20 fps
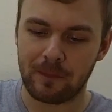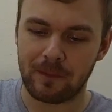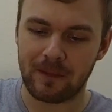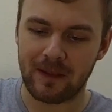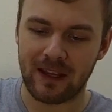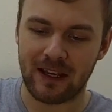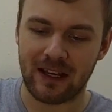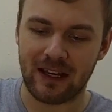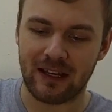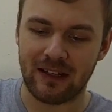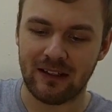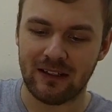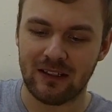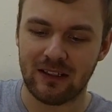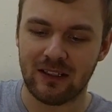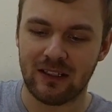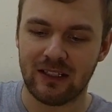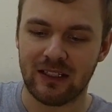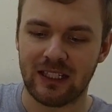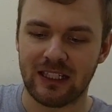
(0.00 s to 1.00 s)
Nah,
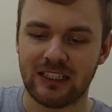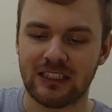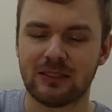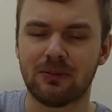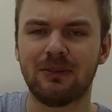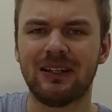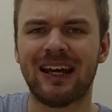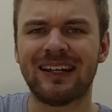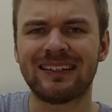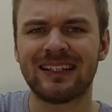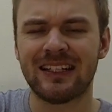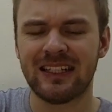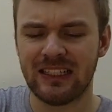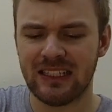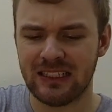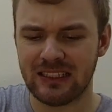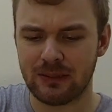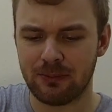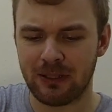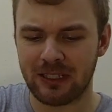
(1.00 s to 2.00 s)
jadi sebenarnya
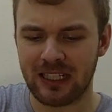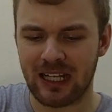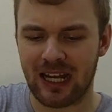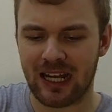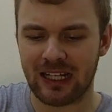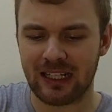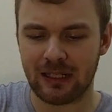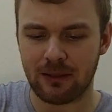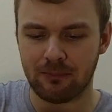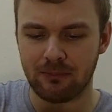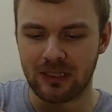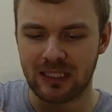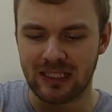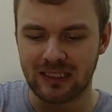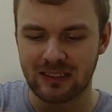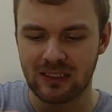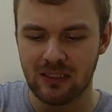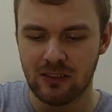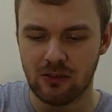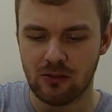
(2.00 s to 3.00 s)
ini seperti ayam
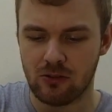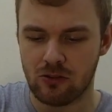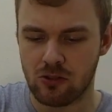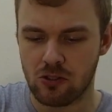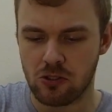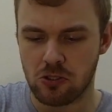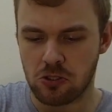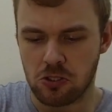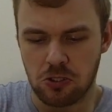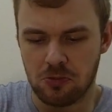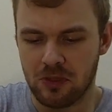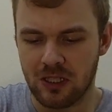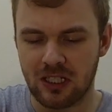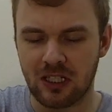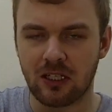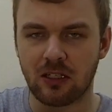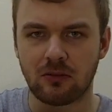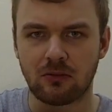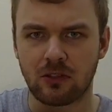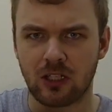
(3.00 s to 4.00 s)
biasa, cuma
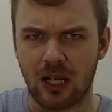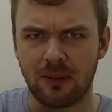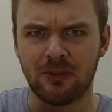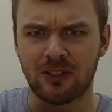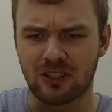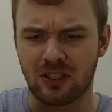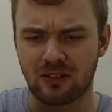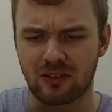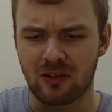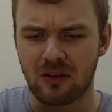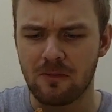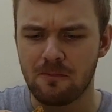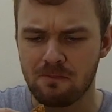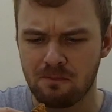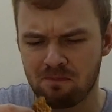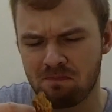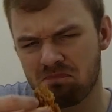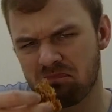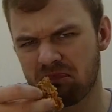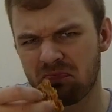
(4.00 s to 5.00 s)
dengan kremesan ya.
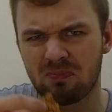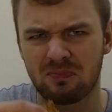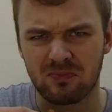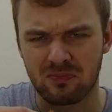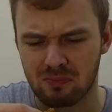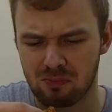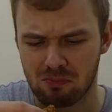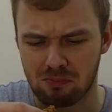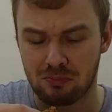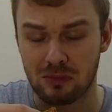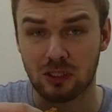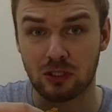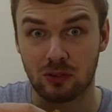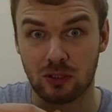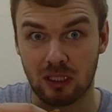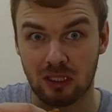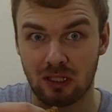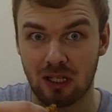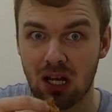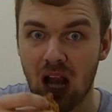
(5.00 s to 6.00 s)
Hmm.
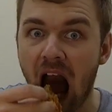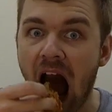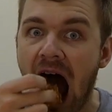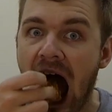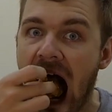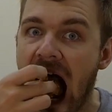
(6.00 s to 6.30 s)
Masuk akal.